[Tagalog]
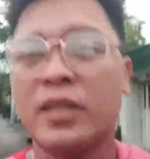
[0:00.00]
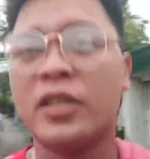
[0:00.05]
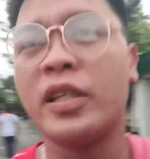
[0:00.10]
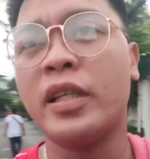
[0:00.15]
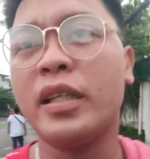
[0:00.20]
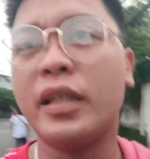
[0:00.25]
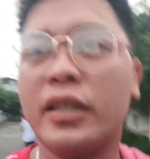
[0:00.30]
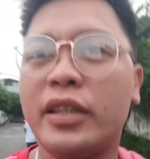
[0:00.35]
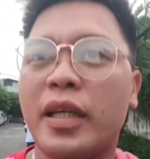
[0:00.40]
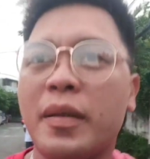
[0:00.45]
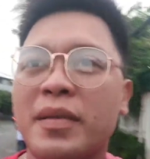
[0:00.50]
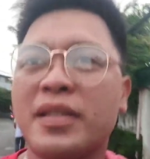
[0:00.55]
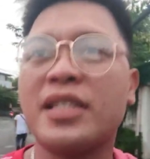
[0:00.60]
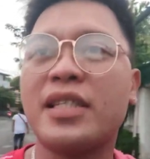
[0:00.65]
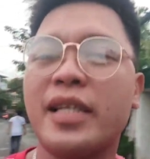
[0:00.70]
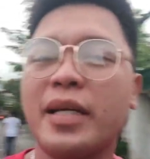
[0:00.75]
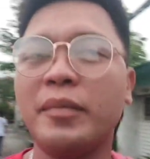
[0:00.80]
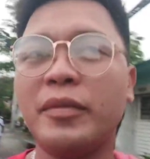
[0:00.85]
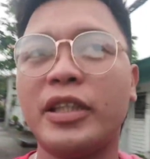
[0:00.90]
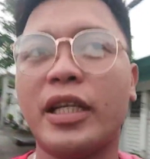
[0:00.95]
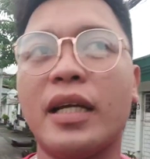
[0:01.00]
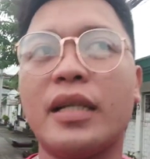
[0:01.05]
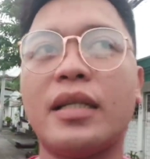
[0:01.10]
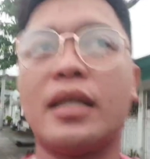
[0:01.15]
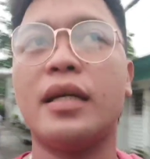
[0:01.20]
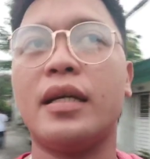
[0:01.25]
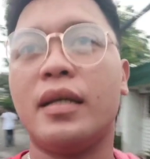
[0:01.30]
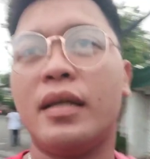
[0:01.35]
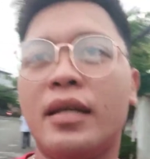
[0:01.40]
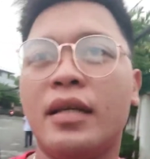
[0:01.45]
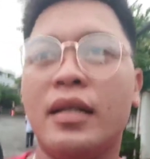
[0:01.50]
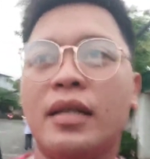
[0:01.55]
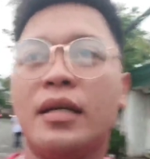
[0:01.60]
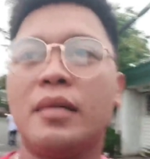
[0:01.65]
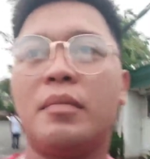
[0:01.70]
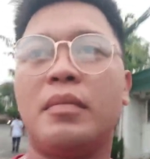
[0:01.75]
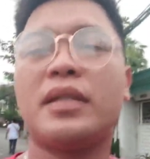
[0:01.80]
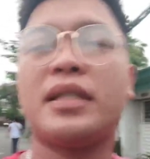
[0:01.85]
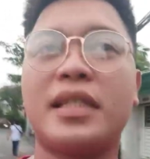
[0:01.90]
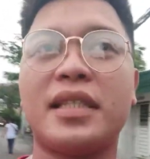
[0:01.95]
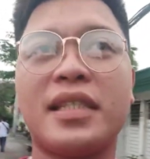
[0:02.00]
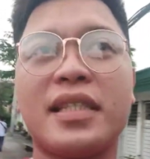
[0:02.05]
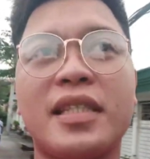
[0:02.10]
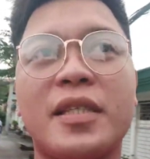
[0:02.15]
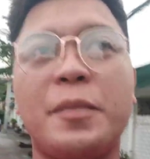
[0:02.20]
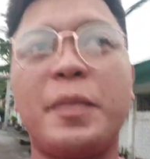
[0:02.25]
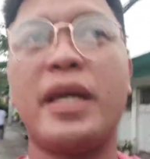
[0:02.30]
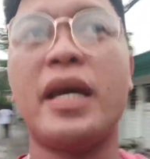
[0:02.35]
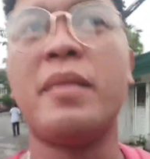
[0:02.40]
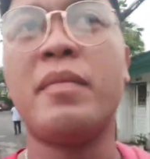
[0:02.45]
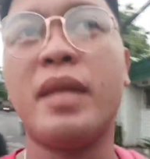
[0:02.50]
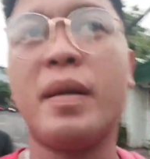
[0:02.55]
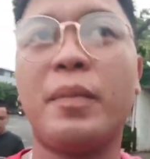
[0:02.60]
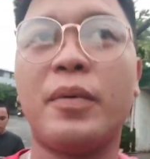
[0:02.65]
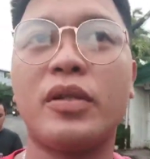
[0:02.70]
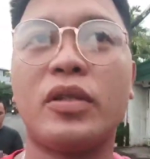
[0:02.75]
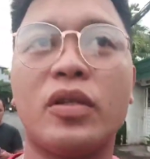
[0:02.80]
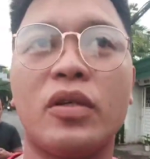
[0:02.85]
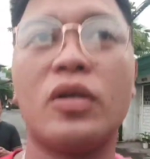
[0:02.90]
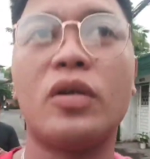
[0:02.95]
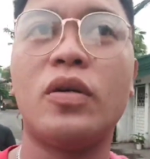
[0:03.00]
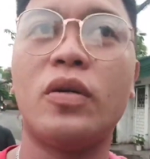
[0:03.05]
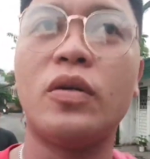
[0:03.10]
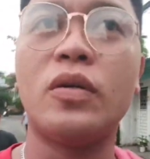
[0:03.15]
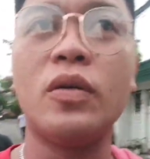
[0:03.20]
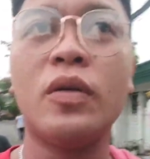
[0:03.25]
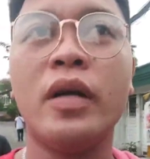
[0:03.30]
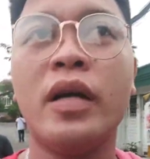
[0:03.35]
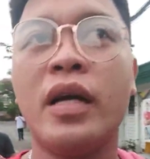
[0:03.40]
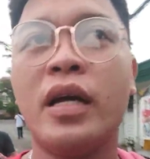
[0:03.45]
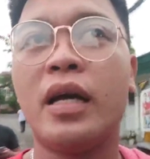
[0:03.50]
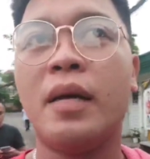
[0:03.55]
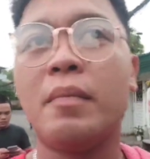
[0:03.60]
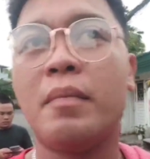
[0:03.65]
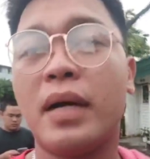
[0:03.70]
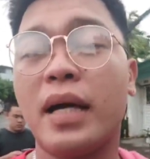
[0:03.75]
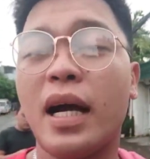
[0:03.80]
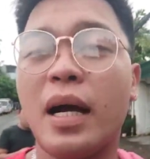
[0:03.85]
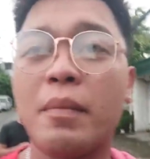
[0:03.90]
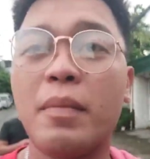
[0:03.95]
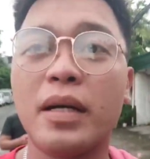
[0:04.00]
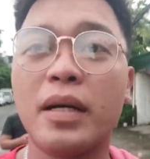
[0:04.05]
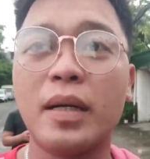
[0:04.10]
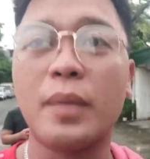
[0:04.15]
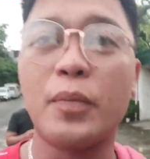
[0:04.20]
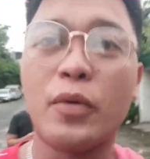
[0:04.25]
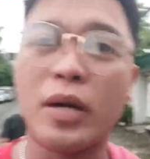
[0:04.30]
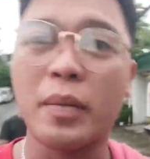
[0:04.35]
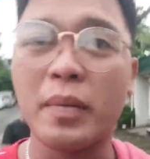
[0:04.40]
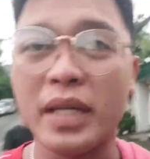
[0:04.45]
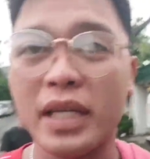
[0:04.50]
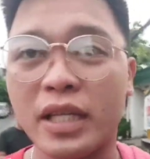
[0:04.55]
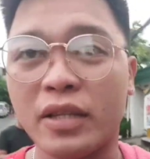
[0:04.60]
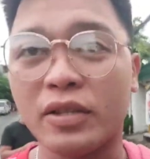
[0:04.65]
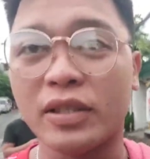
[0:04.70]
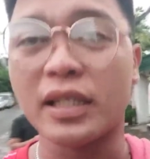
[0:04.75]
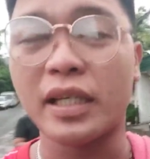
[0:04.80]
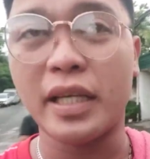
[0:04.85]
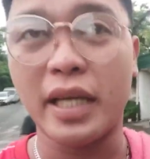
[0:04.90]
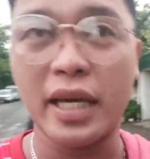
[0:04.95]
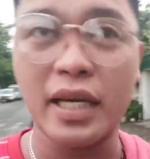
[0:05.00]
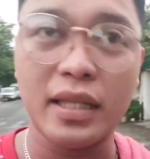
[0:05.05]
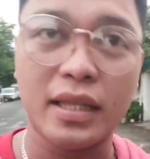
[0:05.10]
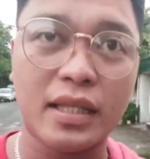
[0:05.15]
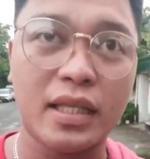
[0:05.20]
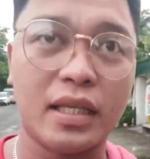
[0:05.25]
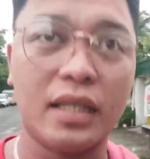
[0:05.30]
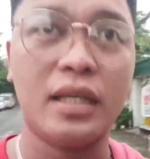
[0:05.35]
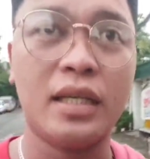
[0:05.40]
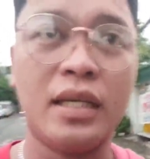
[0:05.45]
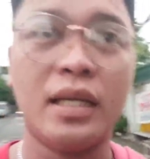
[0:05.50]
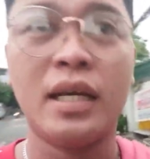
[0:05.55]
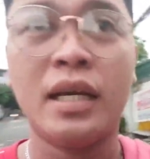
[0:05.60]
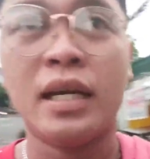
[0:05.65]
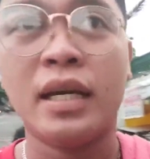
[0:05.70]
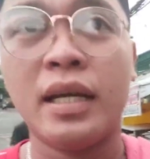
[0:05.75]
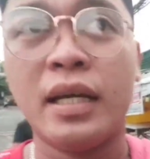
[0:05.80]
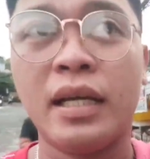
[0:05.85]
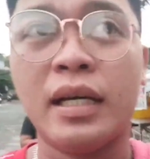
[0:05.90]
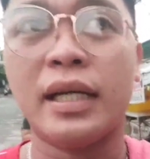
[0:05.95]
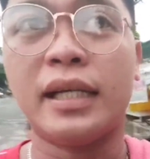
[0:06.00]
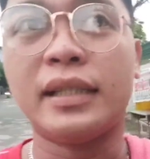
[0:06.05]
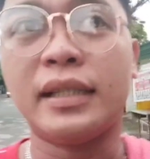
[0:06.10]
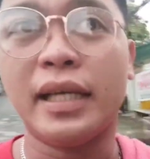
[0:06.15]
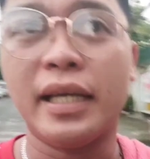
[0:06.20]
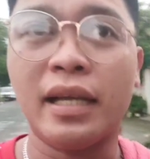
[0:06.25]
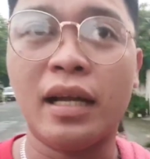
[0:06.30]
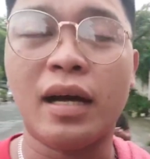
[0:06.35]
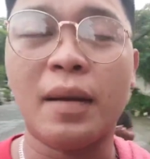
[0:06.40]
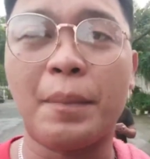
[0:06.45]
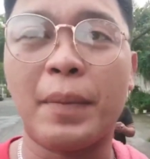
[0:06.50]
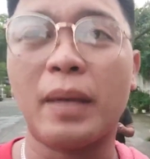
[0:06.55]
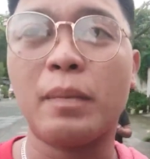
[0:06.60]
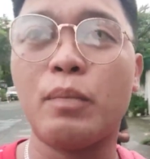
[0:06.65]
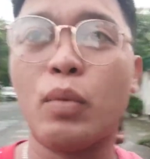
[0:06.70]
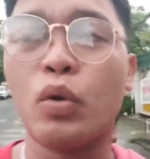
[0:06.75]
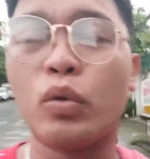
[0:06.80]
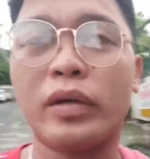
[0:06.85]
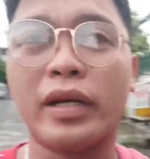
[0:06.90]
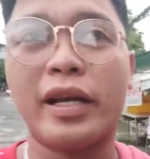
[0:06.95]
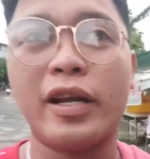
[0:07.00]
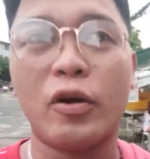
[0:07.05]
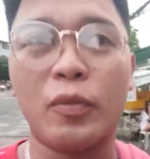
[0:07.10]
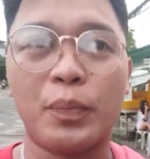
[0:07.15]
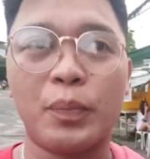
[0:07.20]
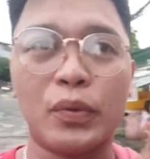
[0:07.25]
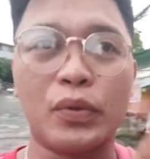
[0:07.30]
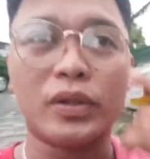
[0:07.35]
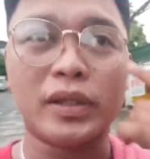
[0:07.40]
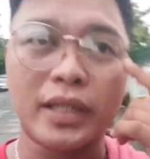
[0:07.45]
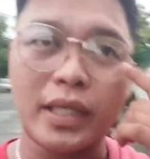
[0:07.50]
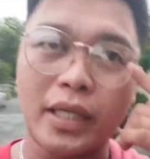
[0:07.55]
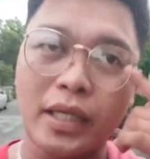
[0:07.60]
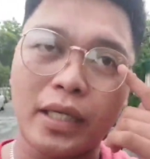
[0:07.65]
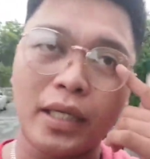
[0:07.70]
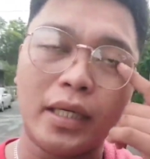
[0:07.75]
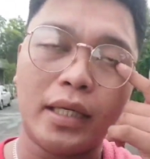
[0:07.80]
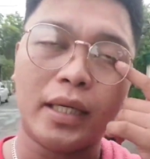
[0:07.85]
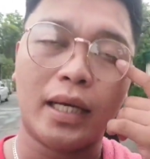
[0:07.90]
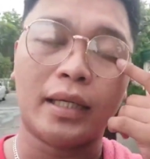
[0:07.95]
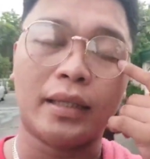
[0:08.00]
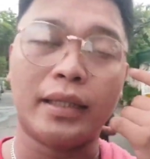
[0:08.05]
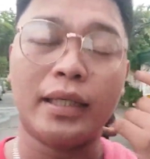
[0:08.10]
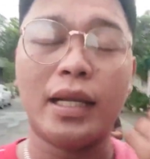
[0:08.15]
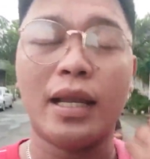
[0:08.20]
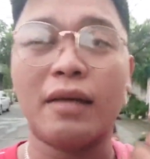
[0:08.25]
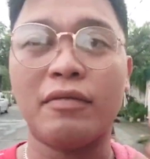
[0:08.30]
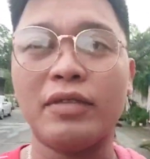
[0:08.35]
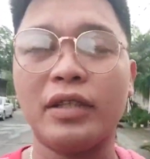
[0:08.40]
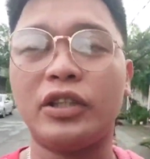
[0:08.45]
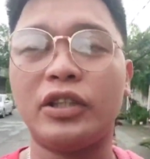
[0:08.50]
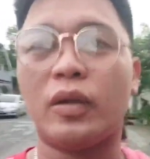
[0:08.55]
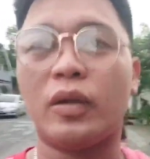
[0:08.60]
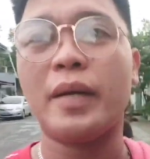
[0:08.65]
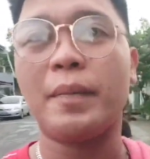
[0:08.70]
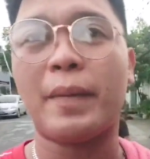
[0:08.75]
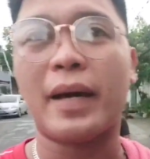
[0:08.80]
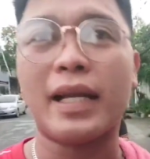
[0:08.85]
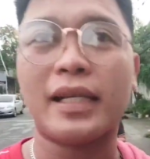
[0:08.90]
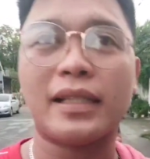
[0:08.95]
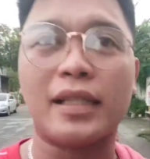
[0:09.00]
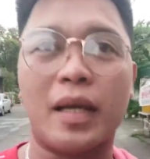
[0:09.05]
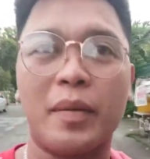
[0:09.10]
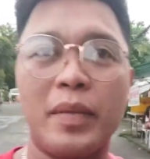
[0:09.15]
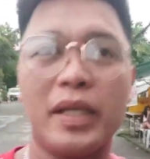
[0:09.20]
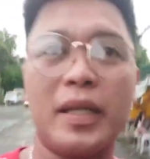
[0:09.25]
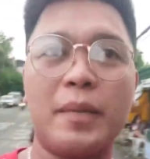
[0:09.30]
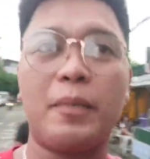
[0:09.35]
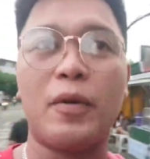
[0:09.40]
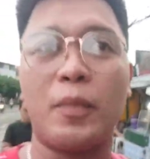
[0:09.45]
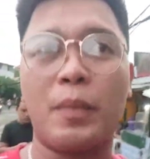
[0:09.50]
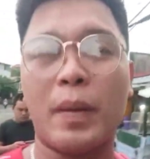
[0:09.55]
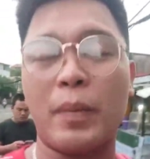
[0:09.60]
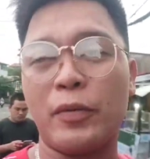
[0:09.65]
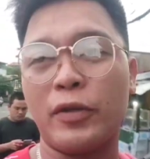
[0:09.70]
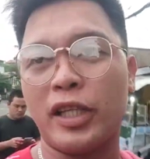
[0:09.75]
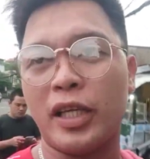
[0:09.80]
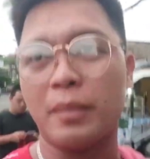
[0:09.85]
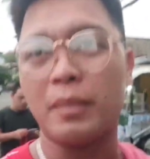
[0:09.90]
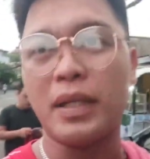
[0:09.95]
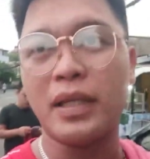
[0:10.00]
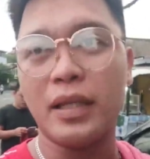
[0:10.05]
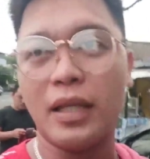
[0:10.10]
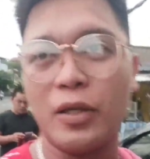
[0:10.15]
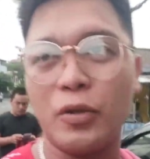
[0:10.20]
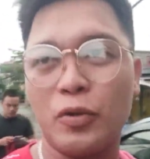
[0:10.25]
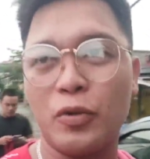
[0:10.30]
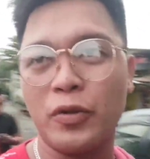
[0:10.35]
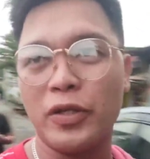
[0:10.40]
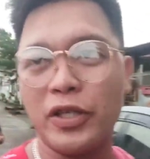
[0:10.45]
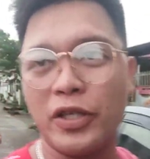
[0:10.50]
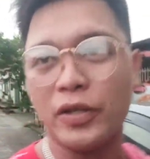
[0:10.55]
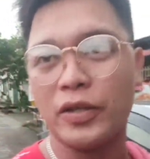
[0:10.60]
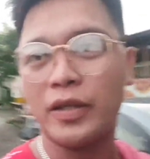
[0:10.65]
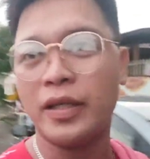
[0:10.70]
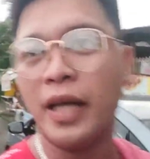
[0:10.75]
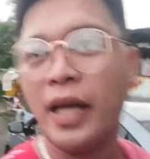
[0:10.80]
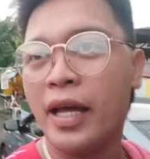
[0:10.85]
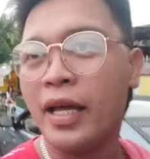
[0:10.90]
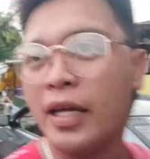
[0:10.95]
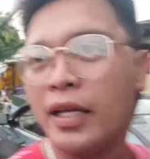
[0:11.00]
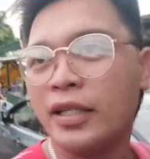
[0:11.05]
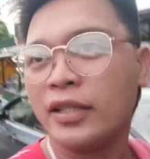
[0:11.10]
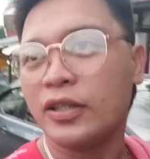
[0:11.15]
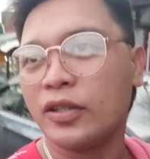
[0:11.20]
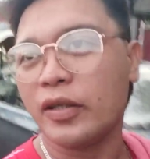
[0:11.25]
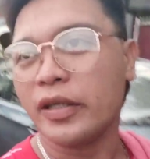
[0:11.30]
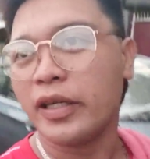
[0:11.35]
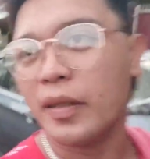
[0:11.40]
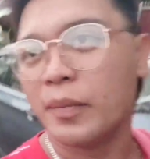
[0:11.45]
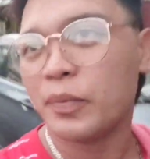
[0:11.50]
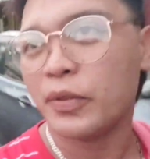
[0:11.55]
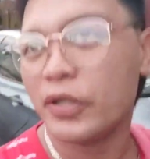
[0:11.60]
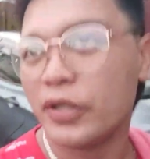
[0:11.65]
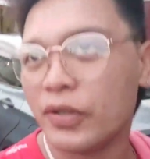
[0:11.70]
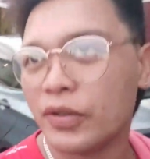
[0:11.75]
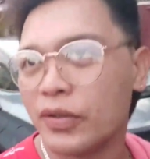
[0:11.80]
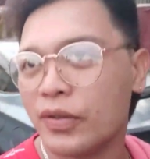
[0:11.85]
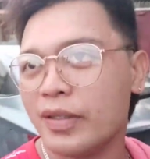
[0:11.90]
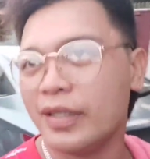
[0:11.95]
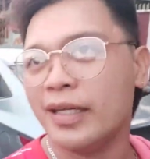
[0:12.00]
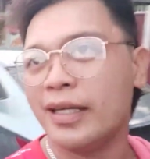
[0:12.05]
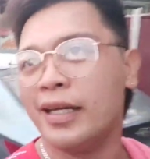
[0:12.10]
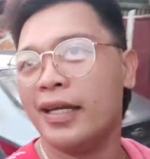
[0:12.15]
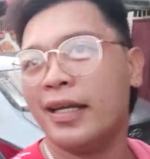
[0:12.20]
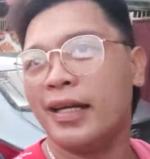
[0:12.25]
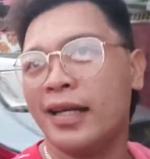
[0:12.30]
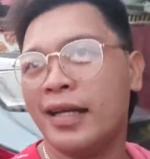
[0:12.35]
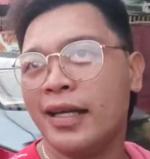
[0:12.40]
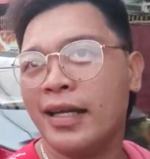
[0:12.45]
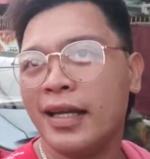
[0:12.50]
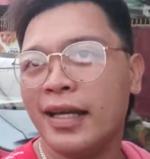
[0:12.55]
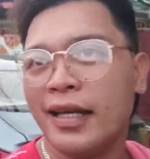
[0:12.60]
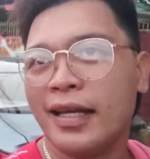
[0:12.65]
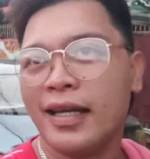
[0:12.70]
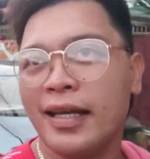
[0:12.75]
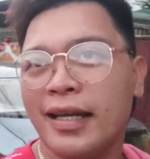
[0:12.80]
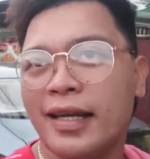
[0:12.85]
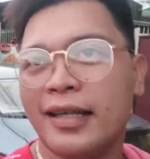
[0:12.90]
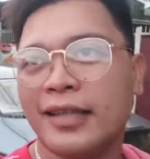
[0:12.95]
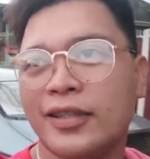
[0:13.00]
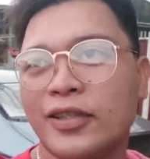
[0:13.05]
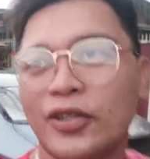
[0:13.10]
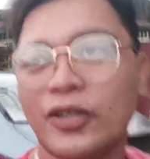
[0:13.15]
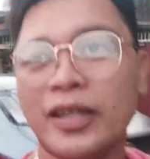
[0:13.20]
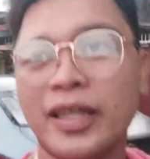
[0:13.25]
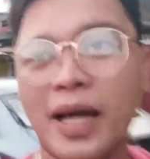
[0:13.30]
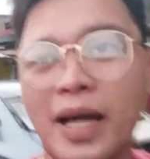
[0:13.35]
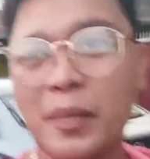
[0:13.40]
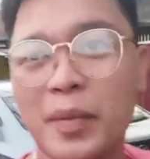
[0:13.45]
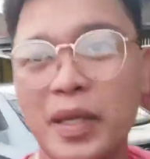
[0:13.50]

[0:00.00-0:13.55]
So yun kajamas, time check. Magsi 6pm na po so mag-abang na po kami dito sa gate. Kasi nakapag-book na daw po si Ate Lovely Joy para sa amin ni Plong papuntang Mandaluyong. So ayan po yung suot